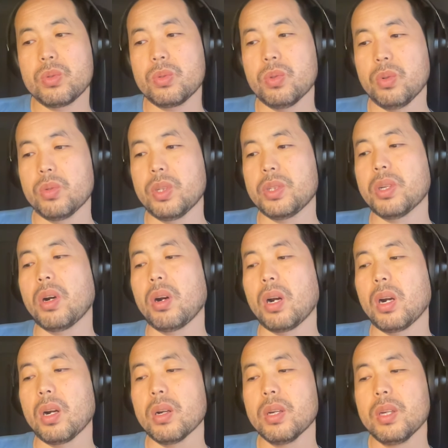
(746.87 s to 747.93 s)
所有的小
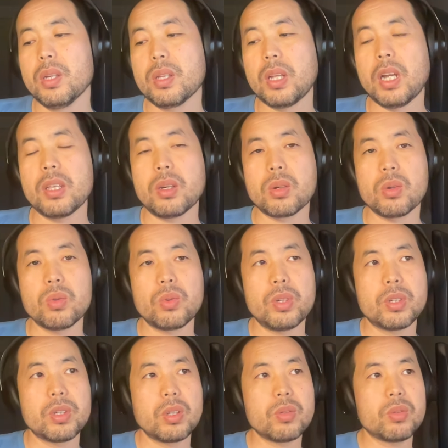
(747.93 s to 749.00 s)
孩他能够
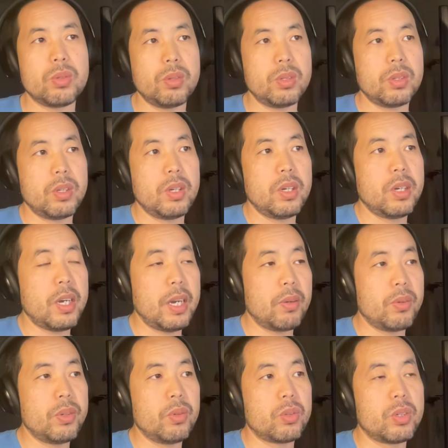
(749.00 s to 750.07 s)
对生存还
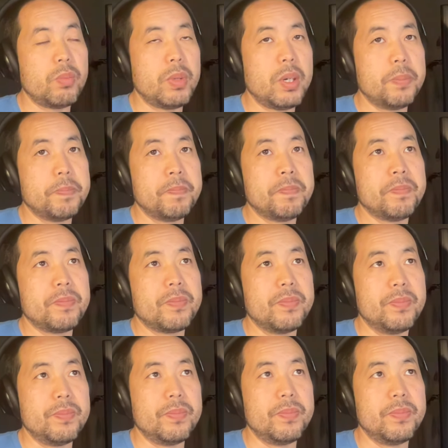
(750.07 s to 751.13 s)
会有什么
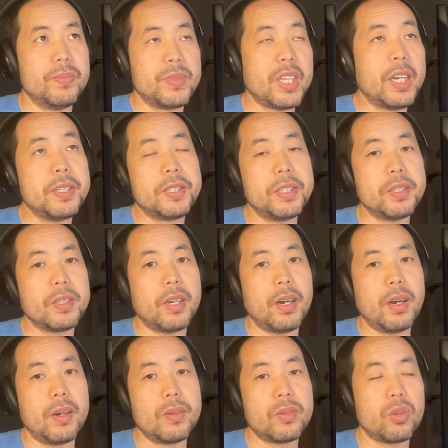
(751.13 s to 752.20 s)
嗯担心的
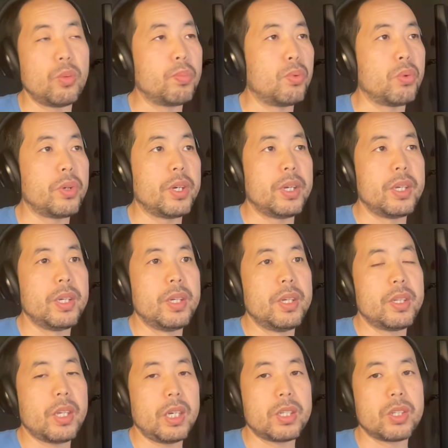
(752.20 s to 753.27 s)
啊，都不会。
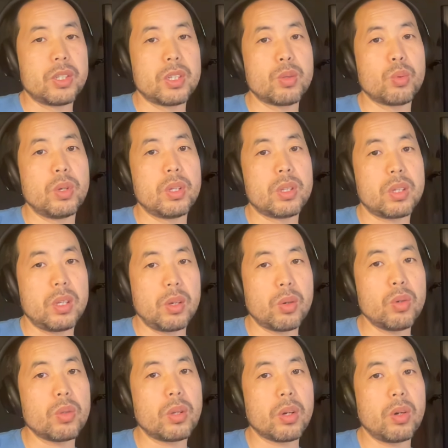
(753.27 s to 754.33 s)
他只是说
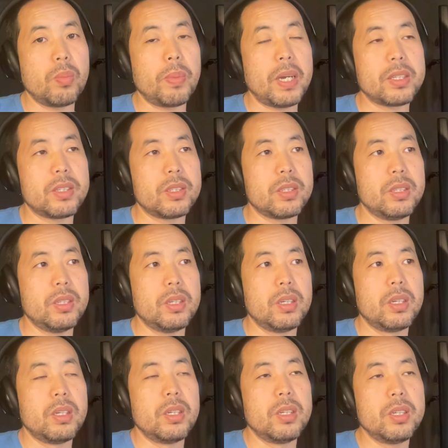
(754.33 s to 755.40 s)
能够能够把自己
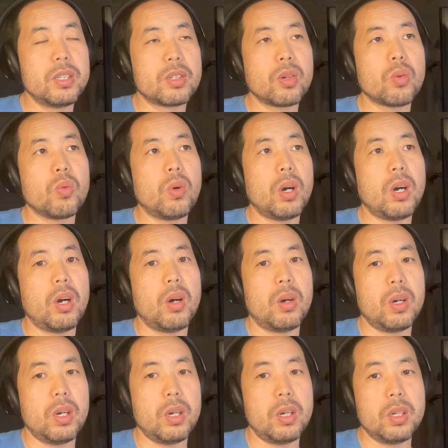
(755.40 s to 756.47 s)
一生过
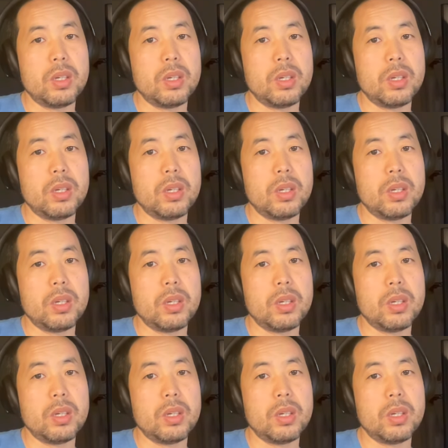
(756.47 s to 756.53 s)
好，